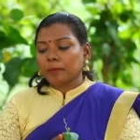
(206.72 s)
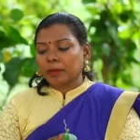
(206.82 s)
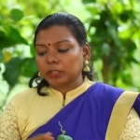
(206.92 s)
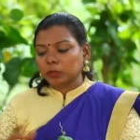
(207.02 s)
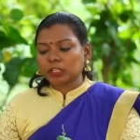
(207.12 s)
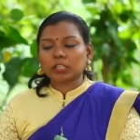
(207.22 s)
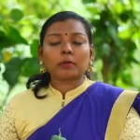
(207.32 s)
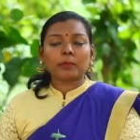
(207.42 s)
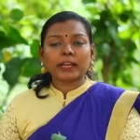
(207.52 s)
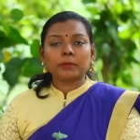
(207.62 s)
மருத்துவத்துக்கு
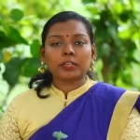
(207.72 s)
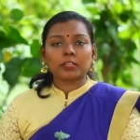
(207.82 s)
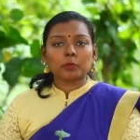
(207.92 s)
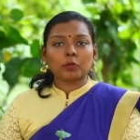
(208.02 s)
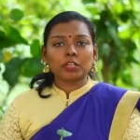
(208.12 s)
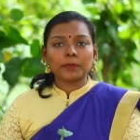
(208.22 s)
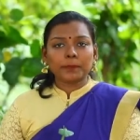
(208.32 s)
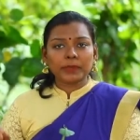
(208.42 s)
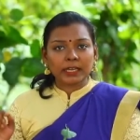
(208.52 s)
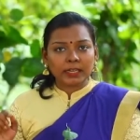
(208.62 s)
நம்ம பயன்படுத்தும் போது
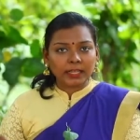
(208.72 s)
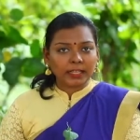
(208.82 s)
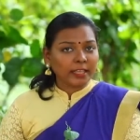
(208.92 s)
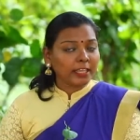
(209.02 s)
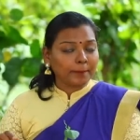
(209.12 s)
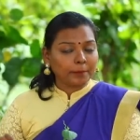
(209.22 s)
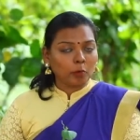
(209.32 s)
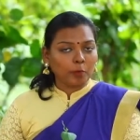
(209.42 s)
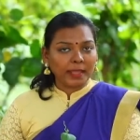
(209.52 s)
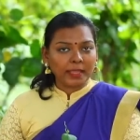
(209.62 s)
பிரண்டையை
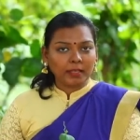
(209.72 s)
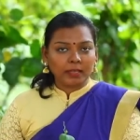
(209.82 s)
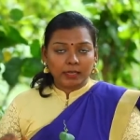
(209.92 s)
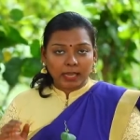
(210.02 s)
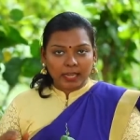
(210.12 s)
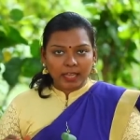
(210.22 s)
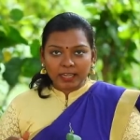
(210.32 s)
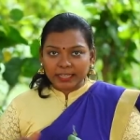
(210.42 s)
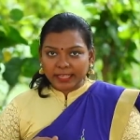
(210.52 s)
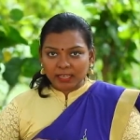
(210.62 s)
எப்போவுமே நல்லா
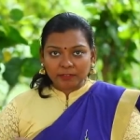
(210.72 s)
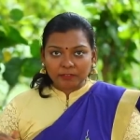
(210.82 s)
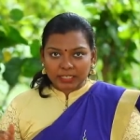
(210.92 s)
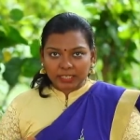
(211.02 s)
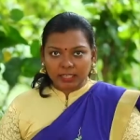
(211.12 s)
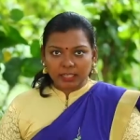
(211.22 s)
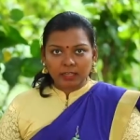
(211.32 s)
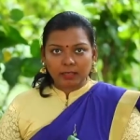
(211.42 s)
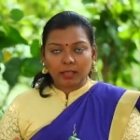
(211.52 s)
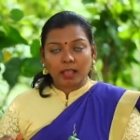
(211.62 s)
நெய்யில் வதக்கி
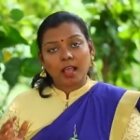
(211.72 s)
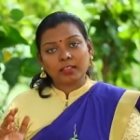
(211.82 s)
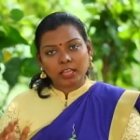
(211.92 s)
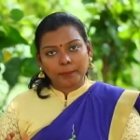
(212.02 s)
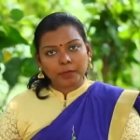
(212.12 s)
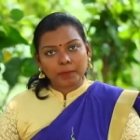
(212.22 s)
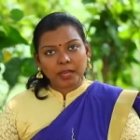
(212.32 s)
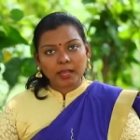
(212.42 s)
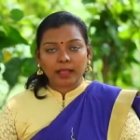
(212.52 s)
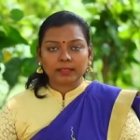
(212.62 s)

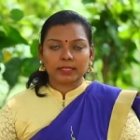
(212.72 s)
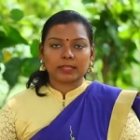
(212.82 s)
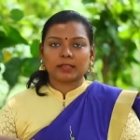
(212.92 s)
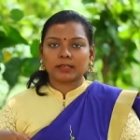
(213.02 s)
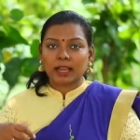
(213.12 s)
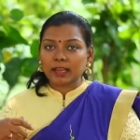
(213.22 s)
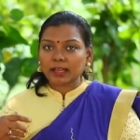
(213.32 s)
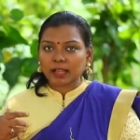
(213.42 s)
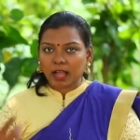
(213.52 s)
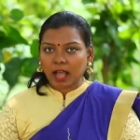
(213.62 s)
அதுக்கப்புறமா அதை
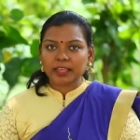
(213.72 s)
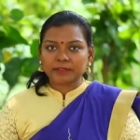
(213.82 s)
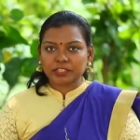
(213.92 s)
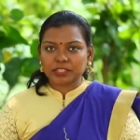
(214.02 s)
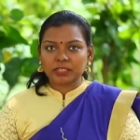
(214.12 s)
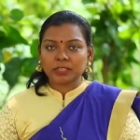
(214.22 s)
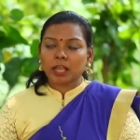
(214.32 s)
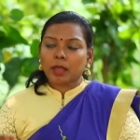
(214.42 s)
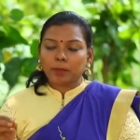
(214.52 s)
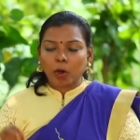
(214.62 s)
நல்லா காய வச்சு
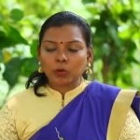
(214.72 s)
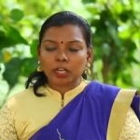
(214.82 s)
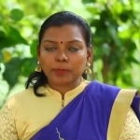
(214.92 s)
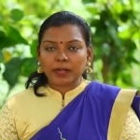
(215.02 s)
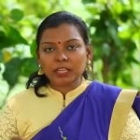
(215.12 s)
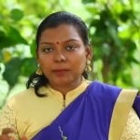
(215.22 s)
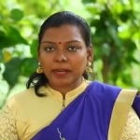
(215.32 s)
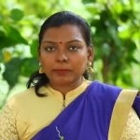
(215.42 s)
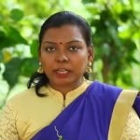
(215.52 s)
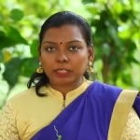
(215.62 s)
பவுடர் பண்ணி
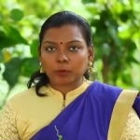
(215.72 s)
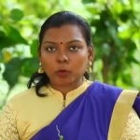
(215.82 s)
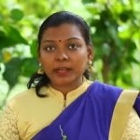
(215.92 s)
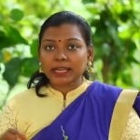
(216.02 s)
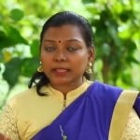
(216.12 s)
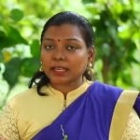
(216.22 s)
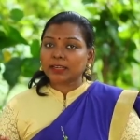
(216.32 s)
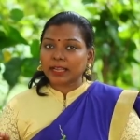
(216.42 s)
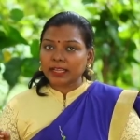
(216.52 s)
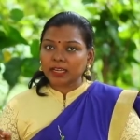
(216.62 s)
பயன்படுத்த போகிறோம் இல்லாட்டினா
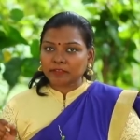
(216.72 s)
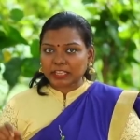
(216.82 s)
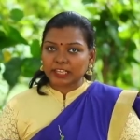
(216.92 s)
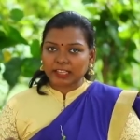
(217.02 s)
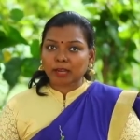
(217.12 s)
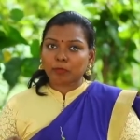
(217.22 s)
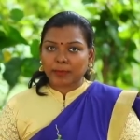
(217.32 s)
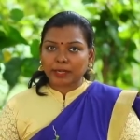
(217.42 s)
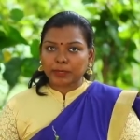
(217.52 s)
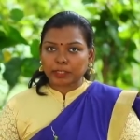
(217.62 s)
நெய்யில் வதக்கி தான் நம்ம
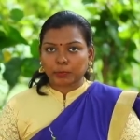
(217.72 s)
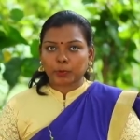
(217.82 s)
பயன்படுத்த